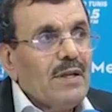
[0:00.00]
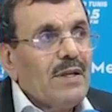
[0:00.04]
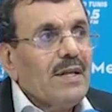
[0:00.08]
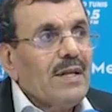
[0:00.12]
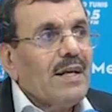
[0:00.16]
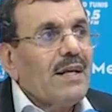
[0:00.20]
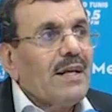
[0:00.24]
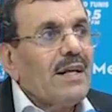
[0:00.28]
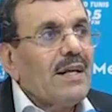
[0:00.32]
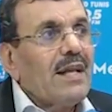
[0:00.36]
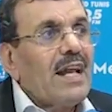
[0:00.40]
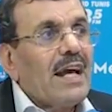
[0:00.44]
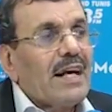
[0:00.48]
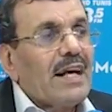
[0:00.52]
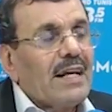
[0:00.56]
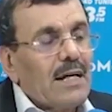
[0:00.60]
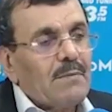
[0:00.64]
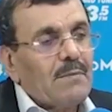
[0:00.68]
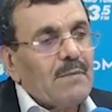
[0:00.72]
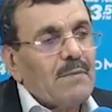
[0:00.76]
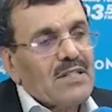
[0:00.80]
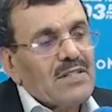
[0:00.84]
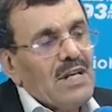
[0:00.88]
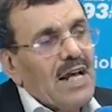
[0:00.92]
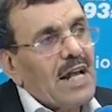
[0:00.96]
لكن
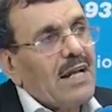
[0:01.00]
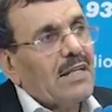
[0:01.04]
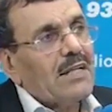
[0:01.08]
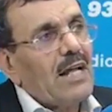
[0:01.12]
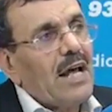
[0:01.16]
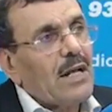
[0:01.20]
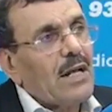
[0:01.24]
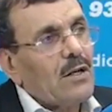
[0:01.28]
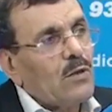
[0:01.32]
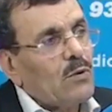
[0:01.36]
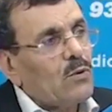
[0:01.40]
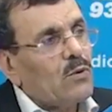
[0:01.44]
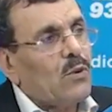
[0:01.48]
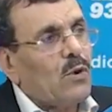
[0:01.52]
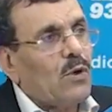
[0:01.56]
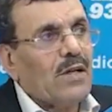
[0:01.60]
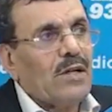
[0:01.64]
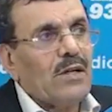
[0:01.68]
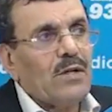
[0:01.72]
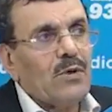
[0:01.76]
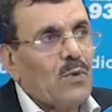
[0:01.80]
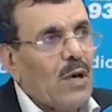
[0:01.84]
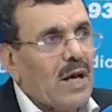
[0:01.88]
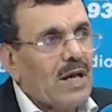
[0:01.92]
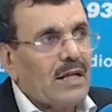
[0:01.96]
مساله انه يعلن
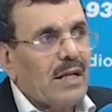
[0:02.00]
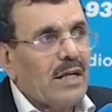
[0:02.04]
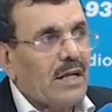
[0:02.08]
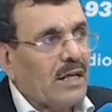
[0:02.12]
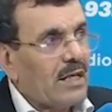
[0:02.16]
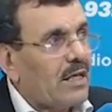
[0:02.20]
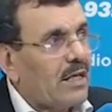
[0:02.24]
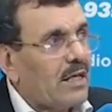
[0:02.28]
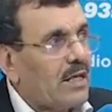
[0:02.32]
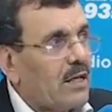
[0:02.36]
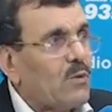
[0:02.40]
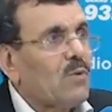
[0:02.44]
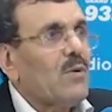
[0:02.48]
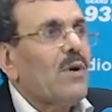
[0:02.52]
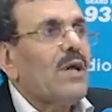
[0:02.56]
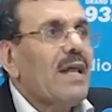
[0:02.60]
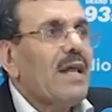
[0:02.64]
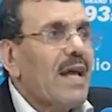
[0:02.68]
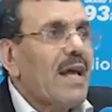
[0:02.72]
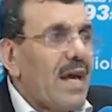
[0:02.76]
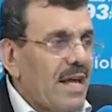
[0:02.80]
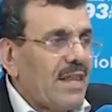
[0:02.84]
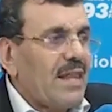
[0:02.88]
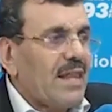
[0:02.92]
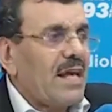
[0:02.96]
والى غيره هذا
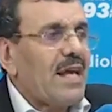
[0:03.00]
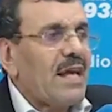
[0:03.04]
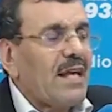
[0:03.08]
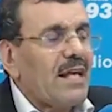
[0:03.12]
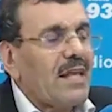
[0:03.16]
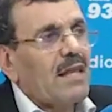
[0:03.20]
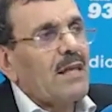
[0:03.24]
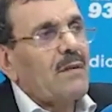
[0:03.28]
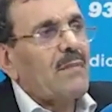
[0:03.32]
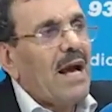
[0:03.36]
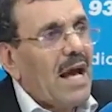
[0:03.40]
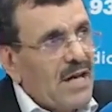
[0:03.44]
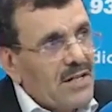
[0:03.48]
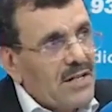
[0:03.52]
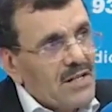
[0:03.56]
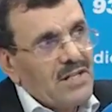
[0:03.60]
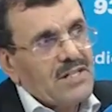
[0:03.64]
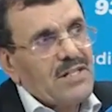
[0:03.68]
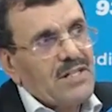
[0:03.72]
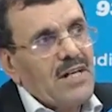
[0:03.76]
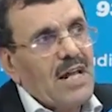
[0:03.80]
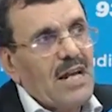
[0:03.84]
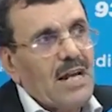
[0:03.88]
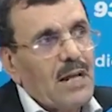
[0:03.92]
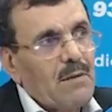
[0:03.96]
اذا ثم حاجه ان شاء
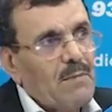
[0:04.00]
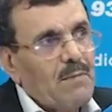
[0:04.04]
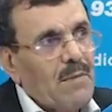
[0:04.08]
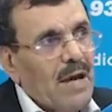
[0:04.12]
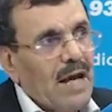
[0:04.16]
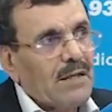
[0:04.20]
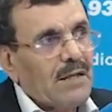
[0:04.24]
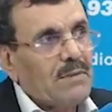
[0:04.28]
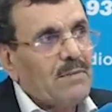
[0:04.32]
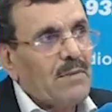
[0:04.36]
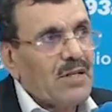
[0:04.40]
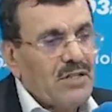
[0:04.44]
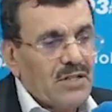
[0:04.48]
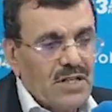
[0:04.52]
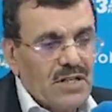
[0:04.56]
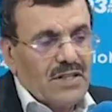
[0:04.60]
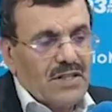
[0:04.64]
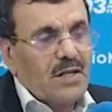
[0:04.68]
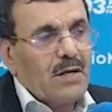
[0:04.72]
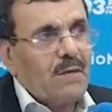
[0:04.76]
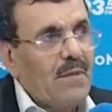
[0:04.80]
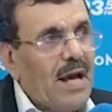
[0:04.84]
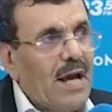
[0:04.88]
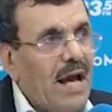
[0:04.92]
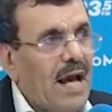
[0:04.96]
الله بعد ما يجي يصير
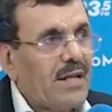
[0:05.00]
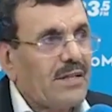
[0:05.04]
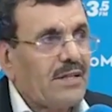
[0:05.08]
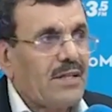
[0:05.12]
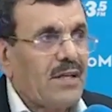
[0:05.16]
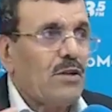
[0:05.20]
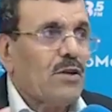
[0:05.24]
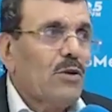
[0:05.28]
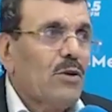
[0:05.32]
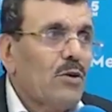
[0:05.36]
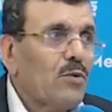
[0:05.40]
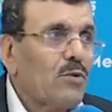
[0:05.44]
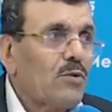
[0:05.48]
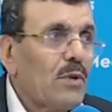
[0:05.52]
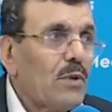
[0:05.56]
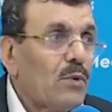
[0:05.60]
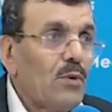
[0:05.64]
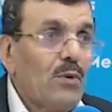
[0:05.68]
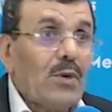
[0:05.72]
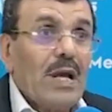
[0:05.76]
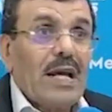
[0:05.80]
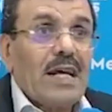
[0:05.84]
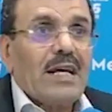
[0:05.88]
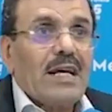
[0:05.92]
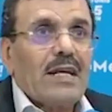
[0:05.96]
مع حديث وتوضع
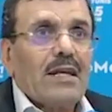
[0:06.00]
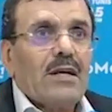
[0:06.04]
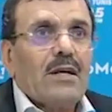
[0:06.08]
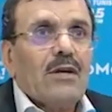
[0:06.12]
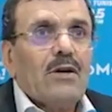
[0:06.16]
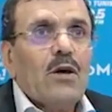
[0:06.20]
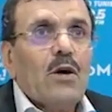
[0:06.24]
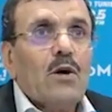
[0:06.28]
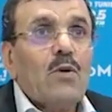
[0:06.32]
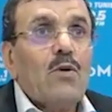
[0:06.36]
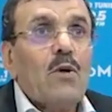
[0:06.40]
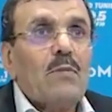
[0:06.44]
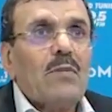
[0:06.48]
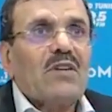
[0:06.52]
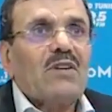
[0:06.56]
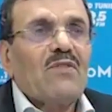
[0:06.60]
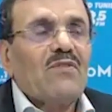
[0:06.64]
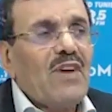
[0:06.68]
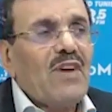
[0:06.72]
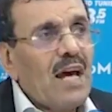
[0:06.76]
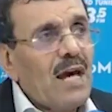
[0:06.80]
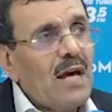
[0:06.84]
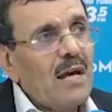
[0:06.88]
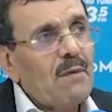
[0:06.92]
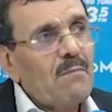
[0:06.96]
لكن هو
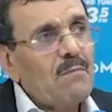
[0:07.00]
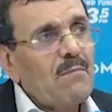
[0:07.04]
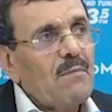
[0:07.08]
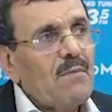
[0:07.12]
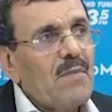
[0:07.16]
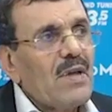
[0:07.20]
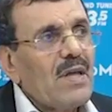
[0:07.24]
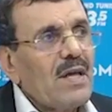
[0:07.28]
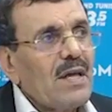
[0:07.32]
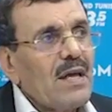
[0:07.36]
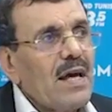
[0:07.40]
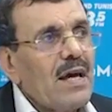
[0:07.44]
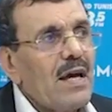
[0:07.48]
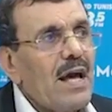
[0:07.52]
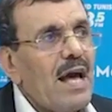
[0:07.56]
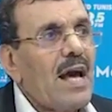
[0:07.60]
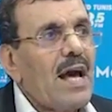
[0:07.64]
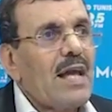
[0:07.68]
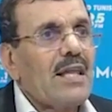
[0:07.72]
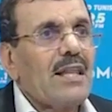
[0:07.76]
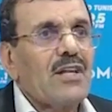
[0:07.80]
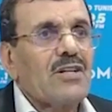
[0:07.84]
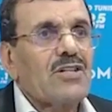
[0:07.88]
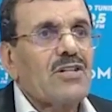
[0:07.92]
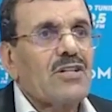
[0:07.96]
متفهم
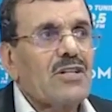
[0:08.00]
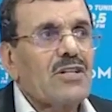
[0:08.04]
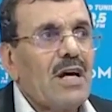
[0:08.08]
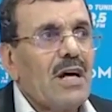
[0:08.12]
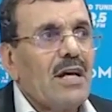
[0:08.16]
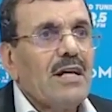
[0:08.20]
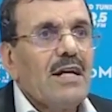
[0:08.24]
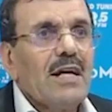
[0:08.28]
هذا الش...